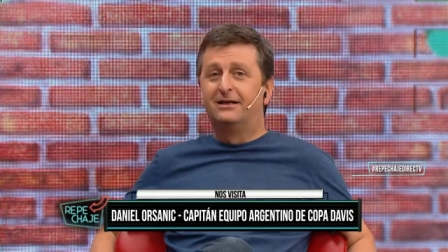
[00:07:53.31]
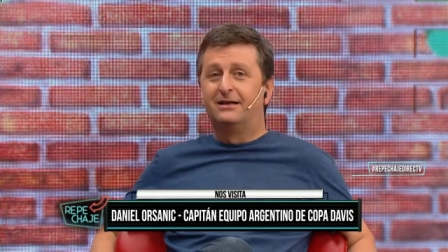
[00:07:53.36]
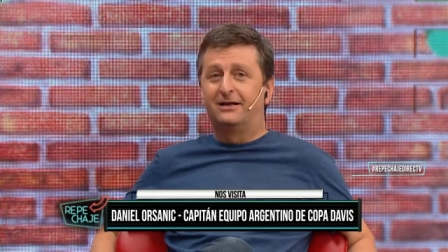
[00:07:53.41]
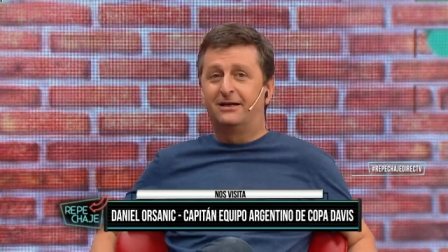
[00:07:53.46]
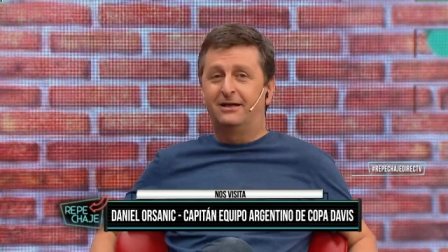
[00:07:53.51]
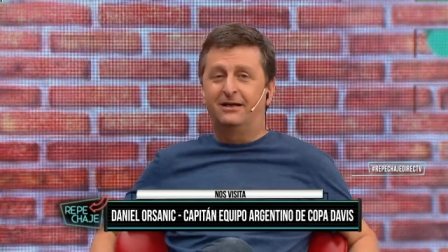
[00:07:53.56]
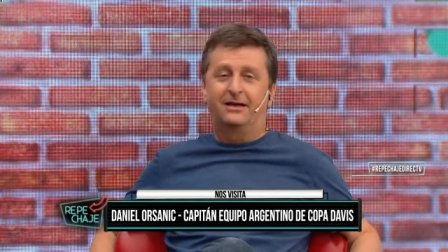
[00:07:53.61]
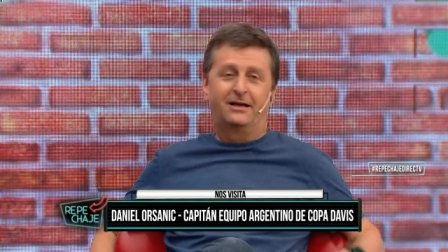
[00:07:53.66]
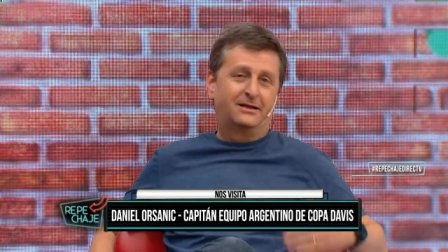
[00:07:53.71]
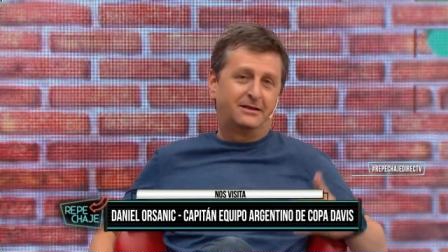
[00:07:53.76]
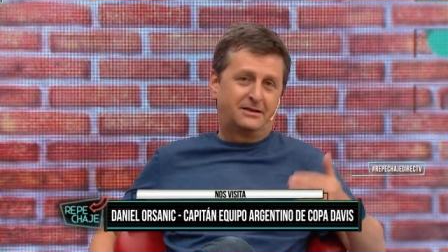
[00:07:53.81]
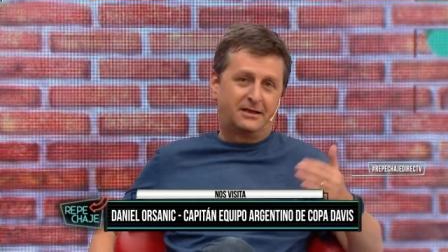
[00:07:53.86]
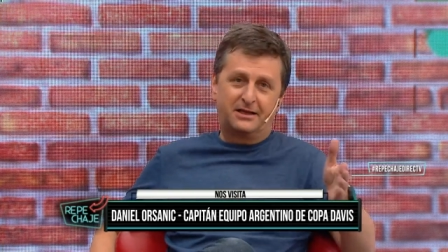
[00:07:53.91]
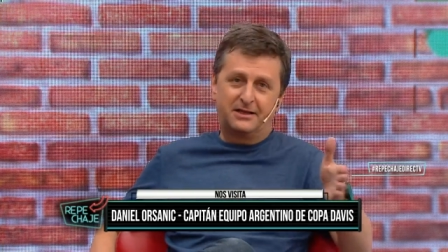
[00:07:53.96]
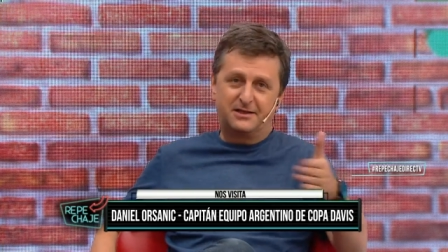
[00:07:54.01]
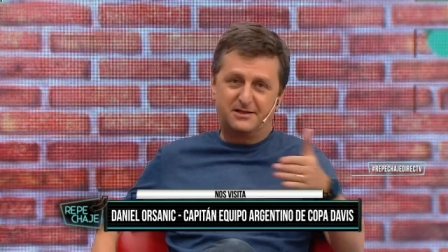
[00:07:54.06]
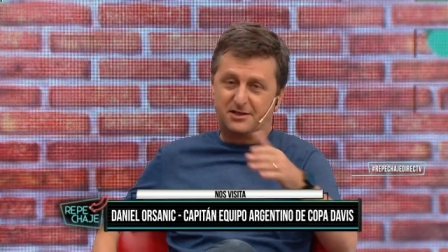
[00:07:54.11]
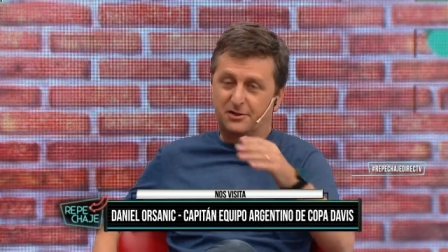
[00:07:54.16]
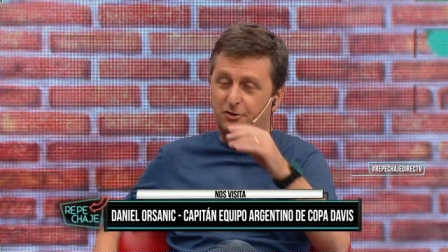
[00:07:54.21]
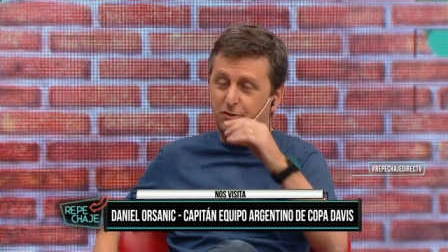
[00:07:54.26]
eh, en
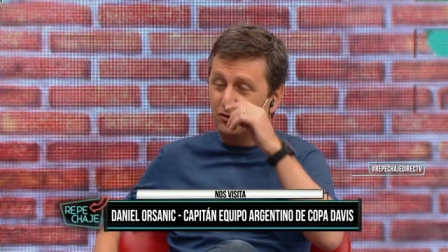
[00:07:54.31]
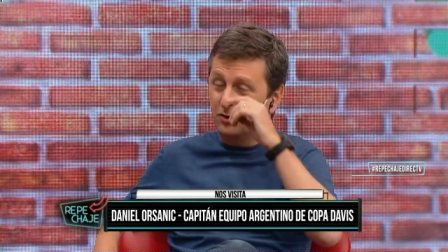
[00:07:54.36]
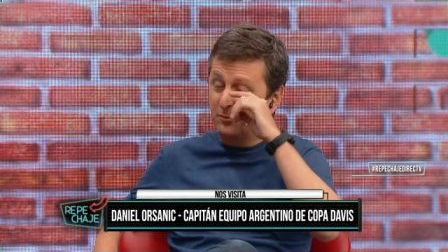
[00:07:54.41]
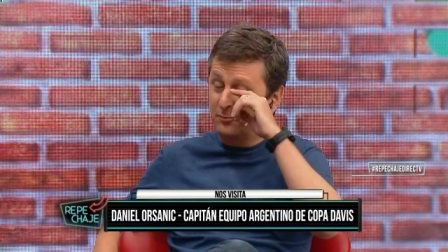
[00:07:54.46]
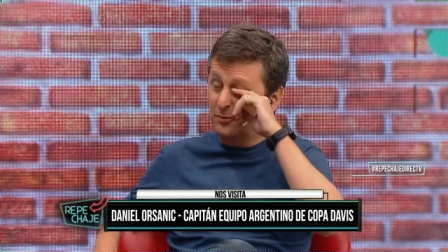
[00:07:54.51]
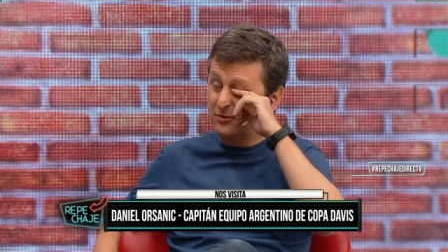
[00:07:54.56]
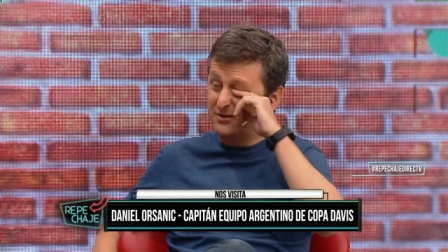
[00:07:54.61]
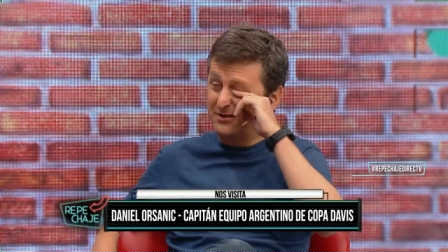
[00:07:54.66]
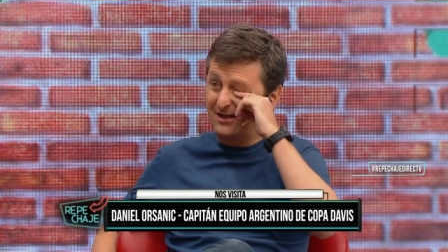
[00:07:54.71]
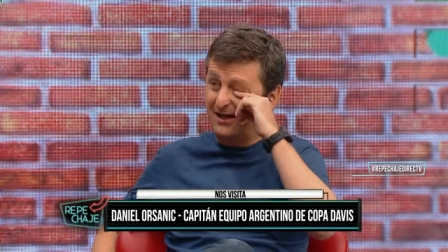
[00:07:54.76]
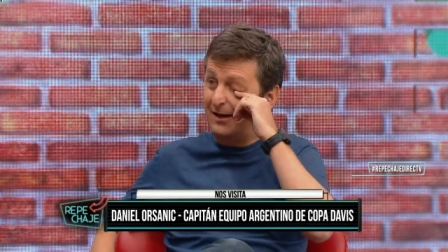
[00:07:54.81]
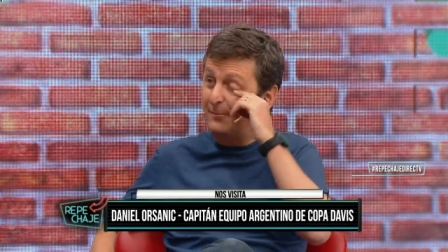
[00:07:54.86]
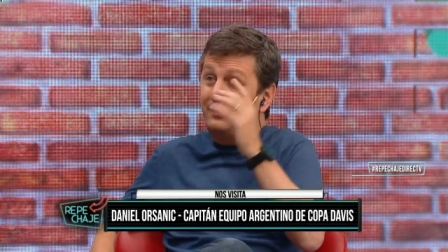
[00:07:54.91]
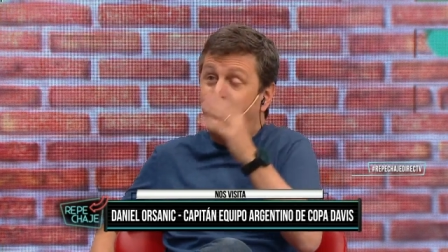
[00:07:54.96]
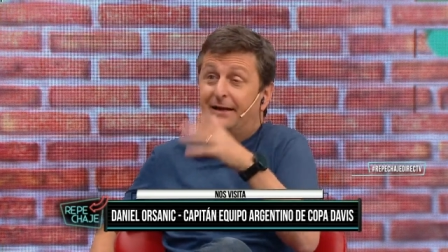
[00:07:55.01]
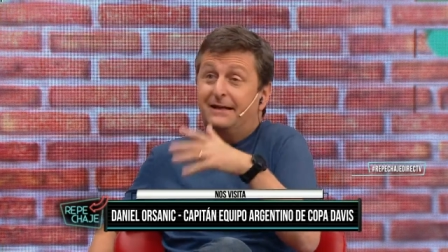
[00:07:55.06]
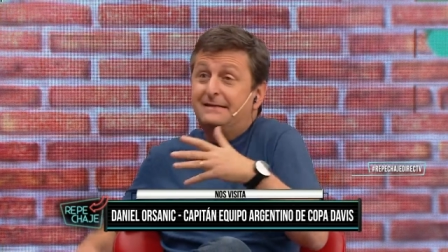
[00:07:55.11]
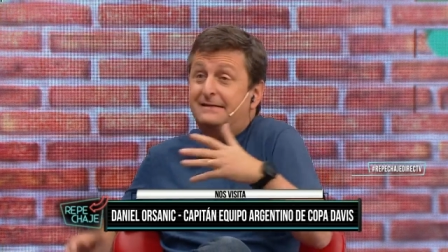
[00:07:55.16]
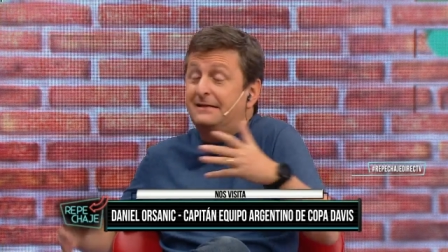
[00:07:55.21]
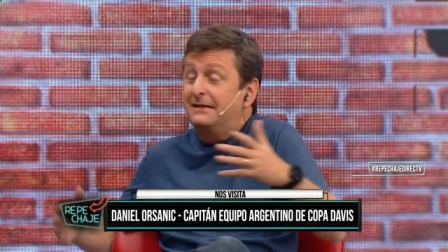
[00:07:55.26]
tenis y en otros deportes,
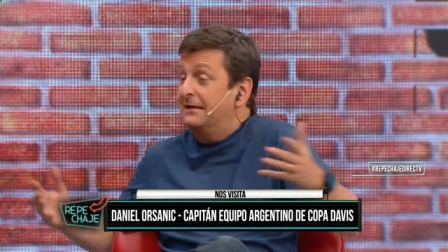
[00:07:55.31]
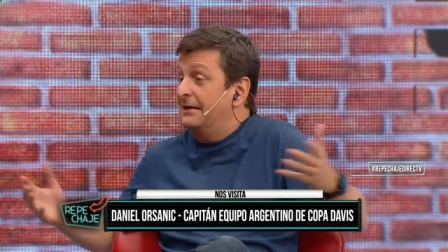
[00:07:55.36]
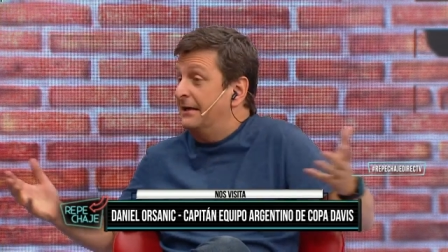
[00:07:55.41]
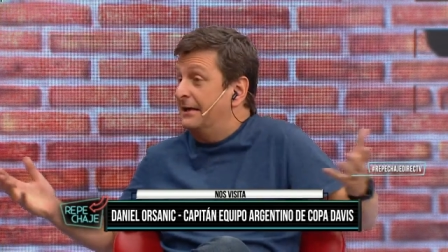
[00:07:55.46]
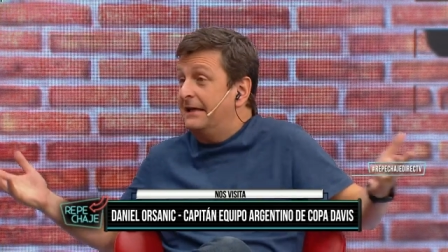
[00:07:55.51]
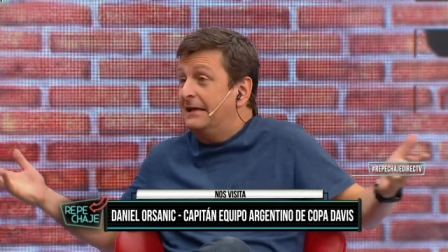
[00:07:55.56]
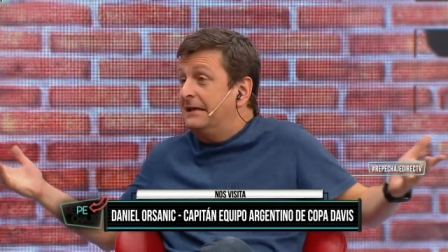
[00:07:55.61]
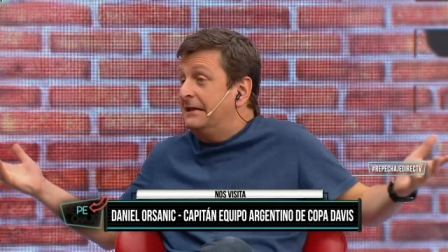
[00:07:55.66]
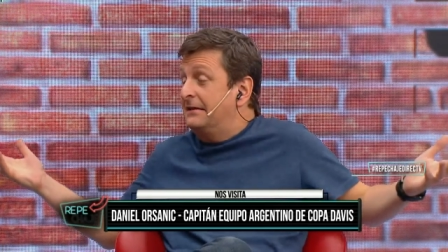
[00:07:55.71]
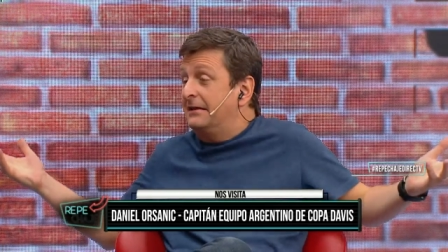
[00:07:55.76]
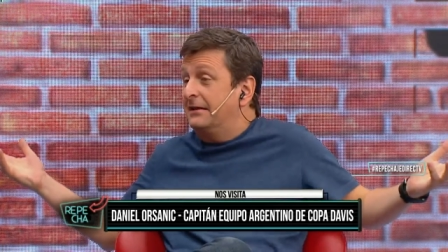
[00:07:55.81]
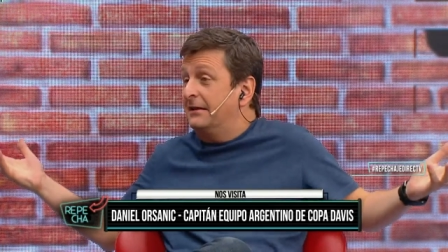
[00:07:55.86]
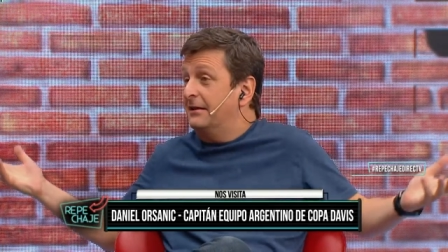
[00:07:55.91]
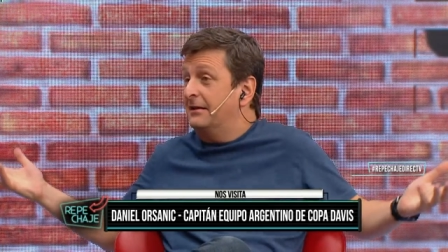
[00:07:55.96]
aparecen gente.